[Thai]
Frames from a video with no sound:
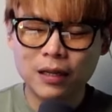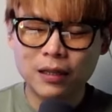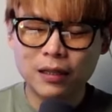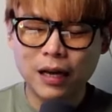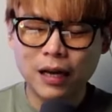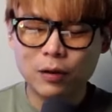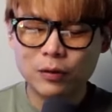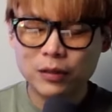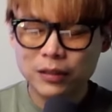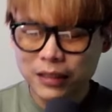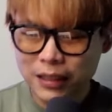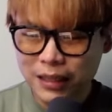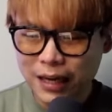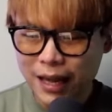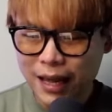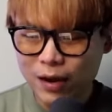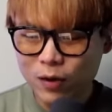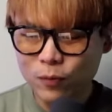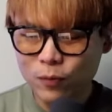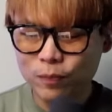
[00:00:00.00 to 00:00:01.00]
แต่เอาจริงๆ
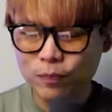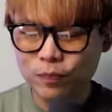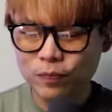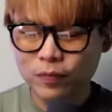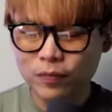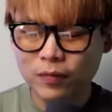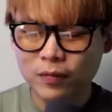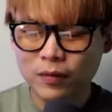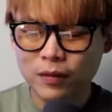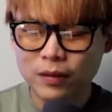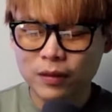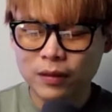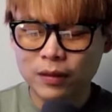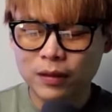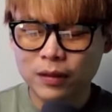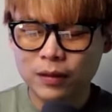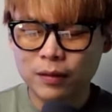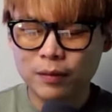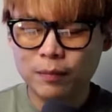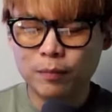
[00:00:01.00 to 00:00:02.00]
แล้ว
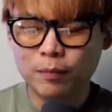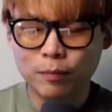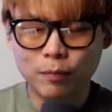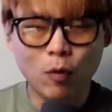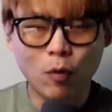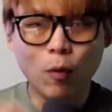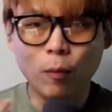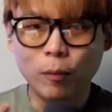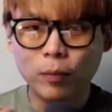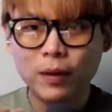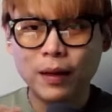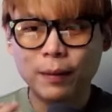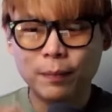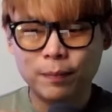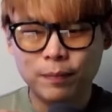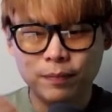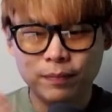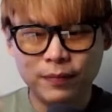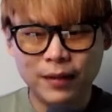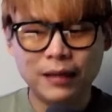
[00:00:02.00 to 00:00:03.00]
ผมกับ
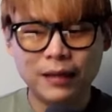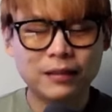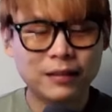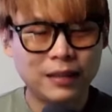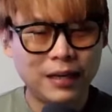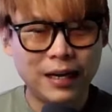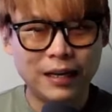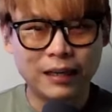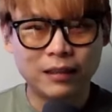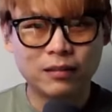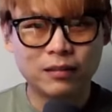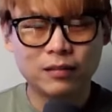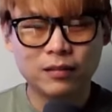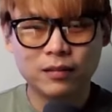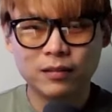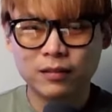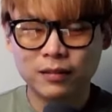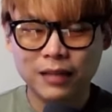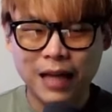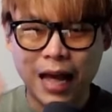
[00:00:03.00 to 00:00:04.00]
นักเทรด
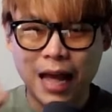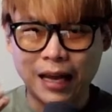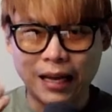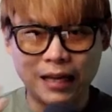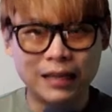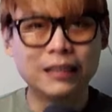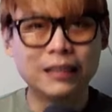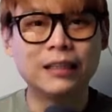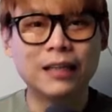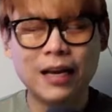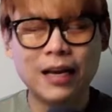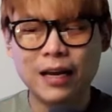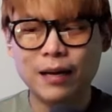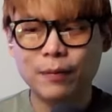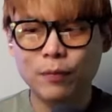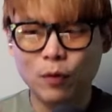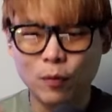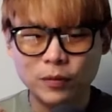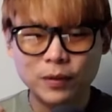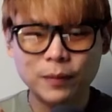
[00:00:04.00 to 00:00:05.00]
ต่างกันเลยนะฮะ
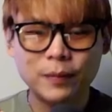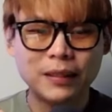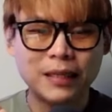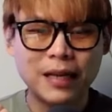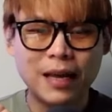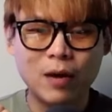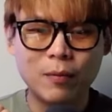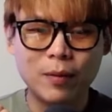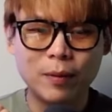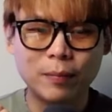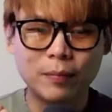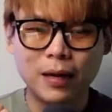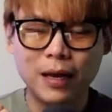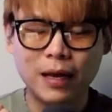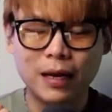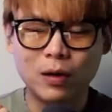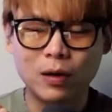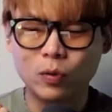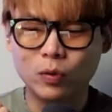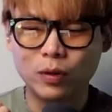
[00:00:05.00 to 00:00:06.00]
ผมจะเป็นแนวแบบ
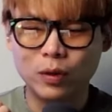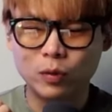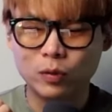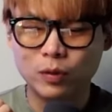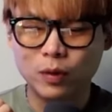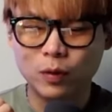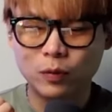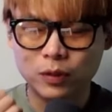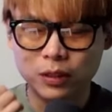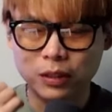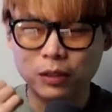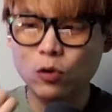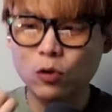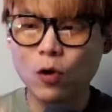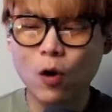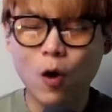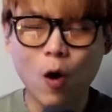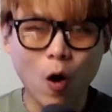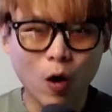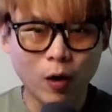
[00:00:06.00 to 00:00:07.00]
เราเราเราถือค
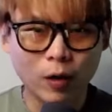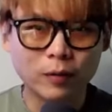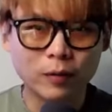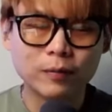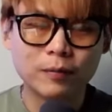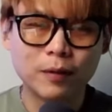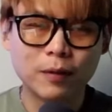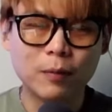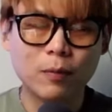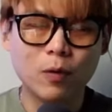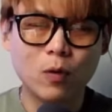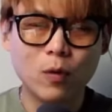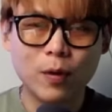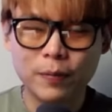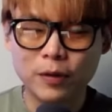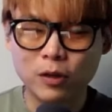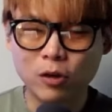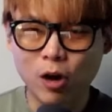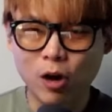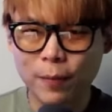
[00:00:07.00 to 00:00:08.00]
รองเพราะว่า
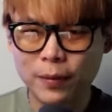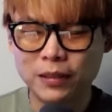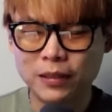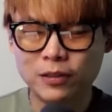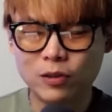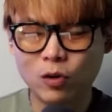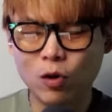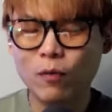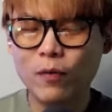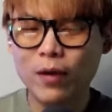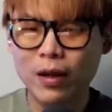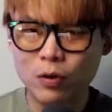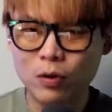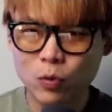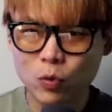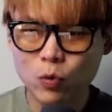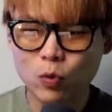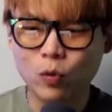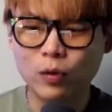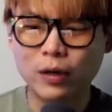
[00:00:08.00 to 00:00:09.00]
Bitcoin เป็น store of
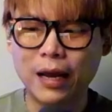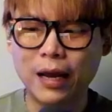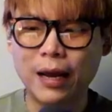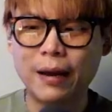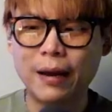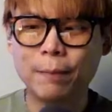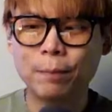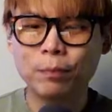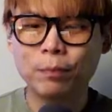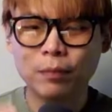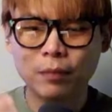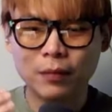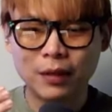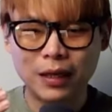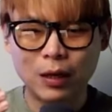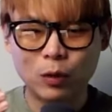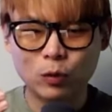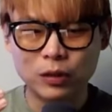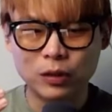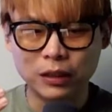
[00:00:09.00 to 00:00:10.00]
valueนะฮะ
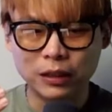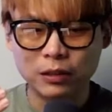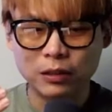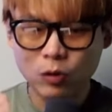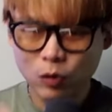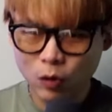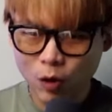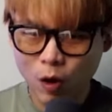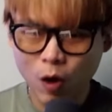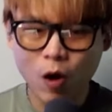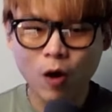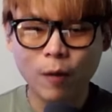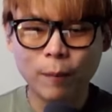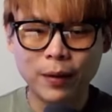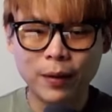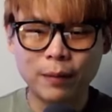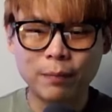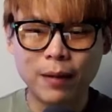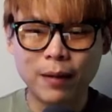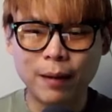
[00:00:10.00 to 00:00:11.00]
เราถือครอง
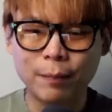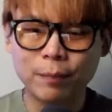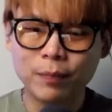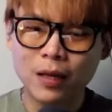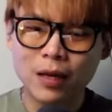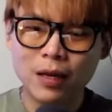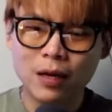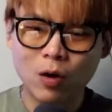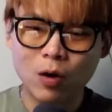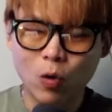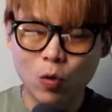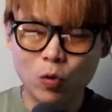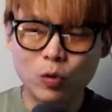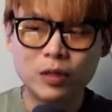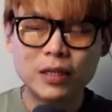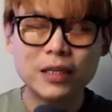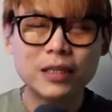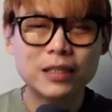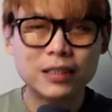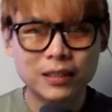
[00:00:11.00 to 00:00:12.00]
เป็นแบบ
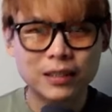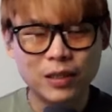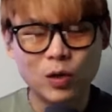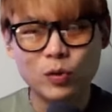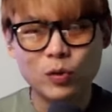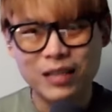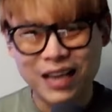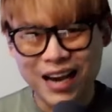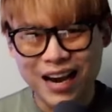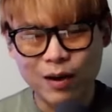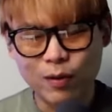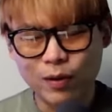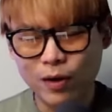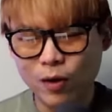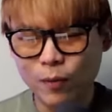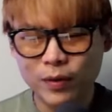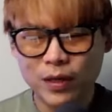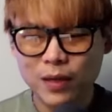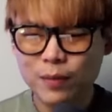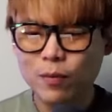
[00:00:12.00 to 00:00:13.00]
holder ยาวๆ
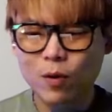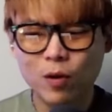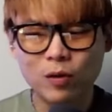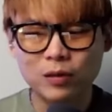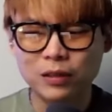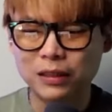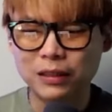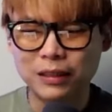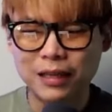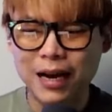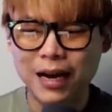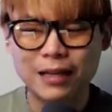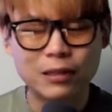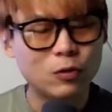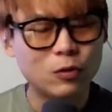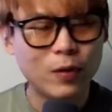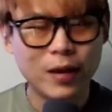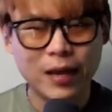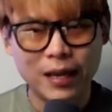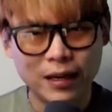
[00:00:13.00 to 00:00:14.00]
เราไม่ได้มองถึงการ
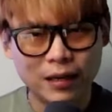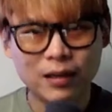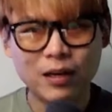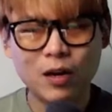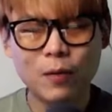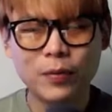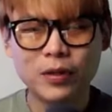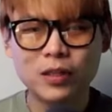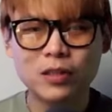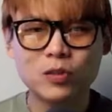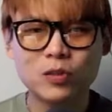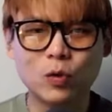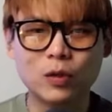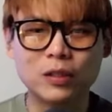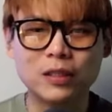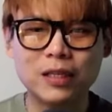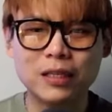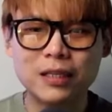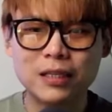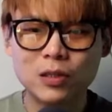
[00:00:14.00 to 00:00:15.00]
เทรดเราไม่ได้สน
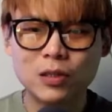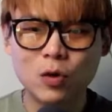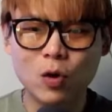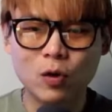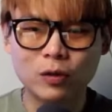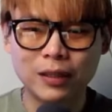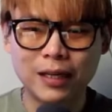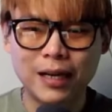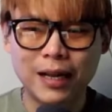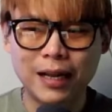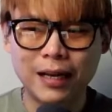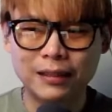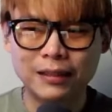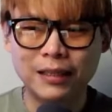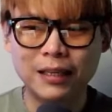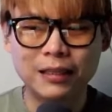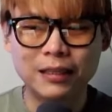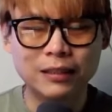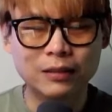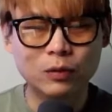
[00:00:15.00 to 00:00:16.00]
ในเรื่องของตลาดกระ
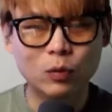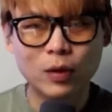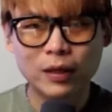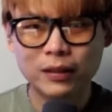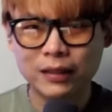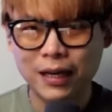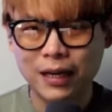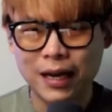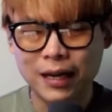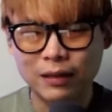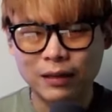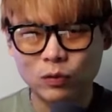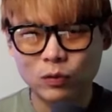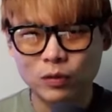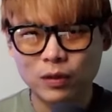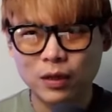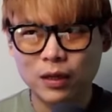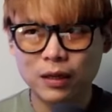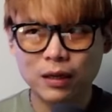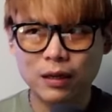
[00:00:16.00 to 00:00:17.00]
ทิงหรือว่าตลาด
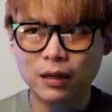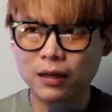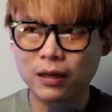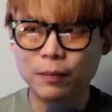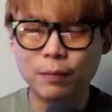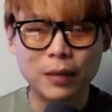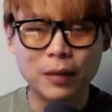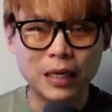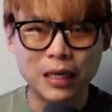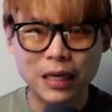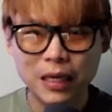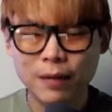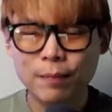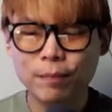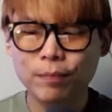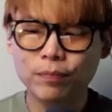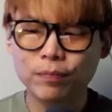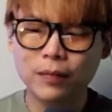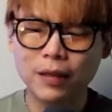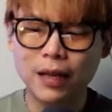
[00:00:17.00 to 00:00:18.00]
หมี
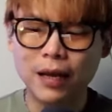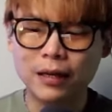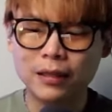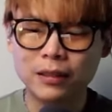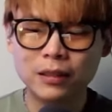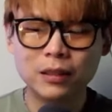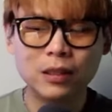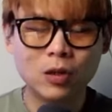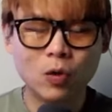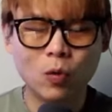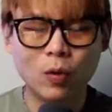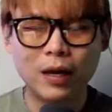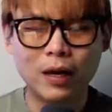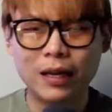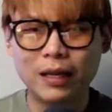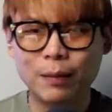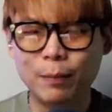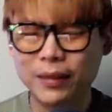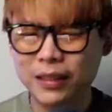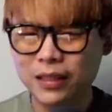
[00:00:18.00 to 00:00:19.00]
นะขึ้นลงอะ
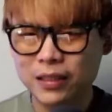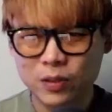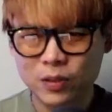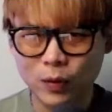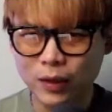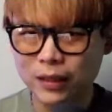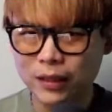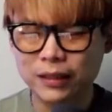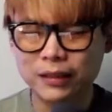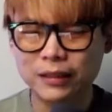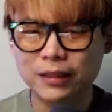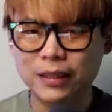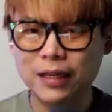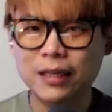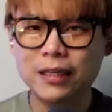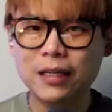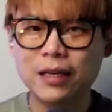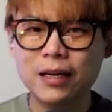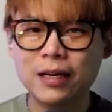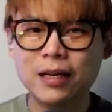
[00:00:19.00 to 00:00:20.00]
ไรไม่ได้สนเลยฉะ
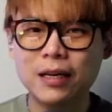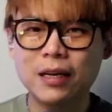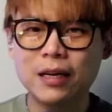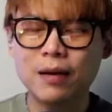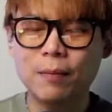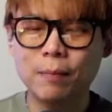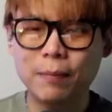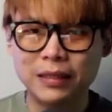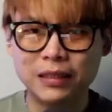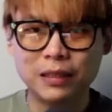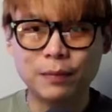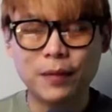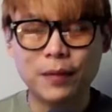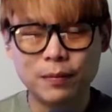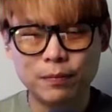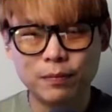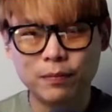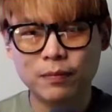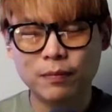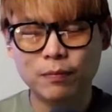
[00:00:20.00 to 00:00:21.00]
นั้นมันจึงเป็
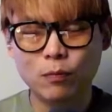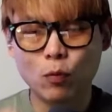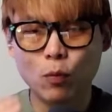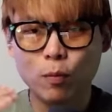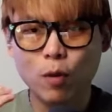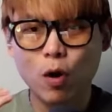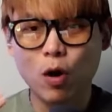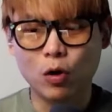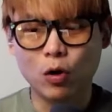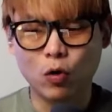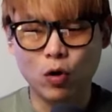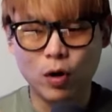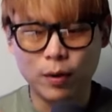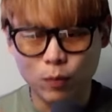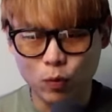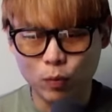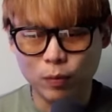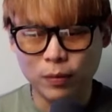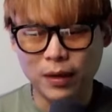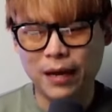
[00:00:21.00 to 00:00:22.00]
นมุมมองคน
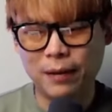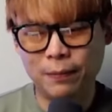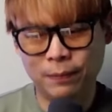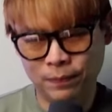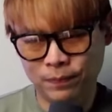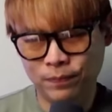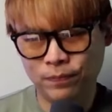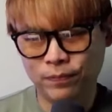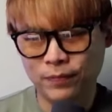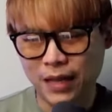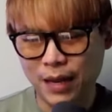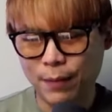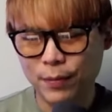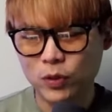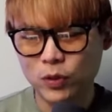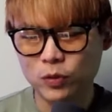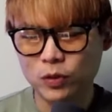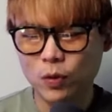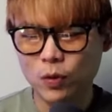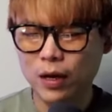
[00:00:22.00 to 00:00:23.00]
ละมุมกันนะ
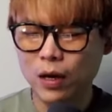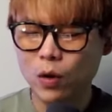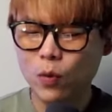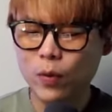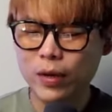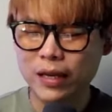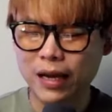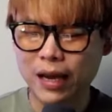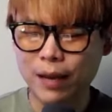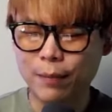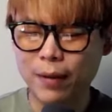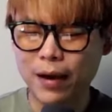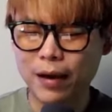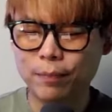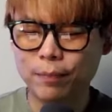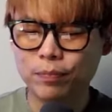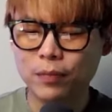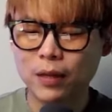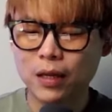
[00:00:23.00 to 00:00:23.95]
มาดูซิว่าเขาว่าอย่างไรบ้าง